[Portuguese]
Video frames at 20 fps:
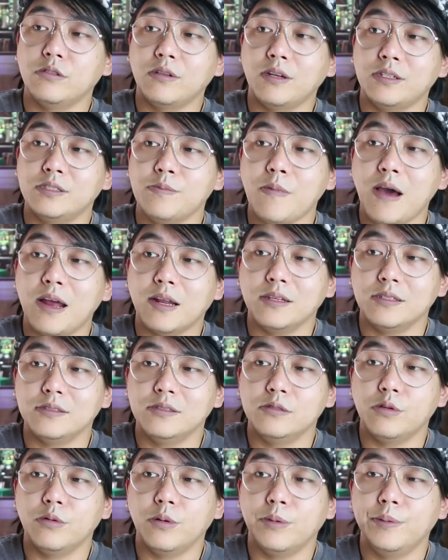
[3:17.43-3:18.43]
outras
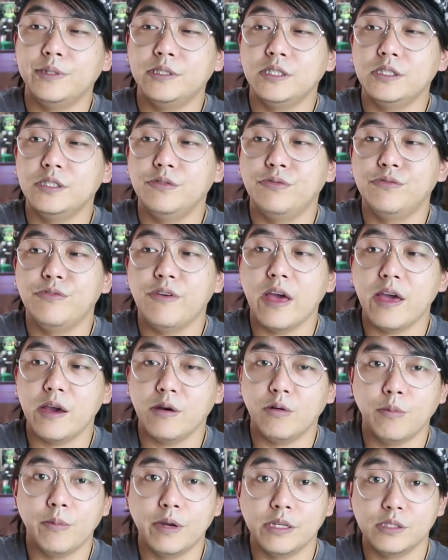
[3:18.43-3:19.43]
marcas normalmente é de
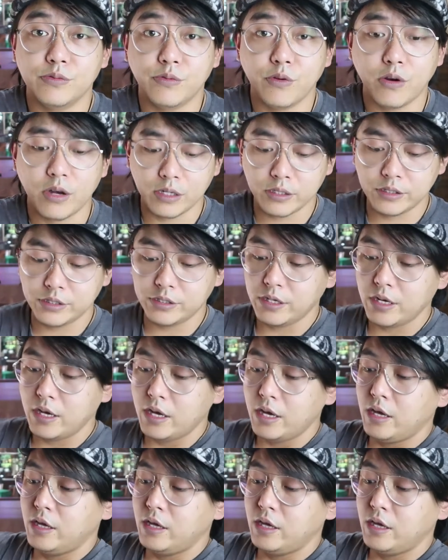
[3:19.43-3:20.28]
ferro mais forte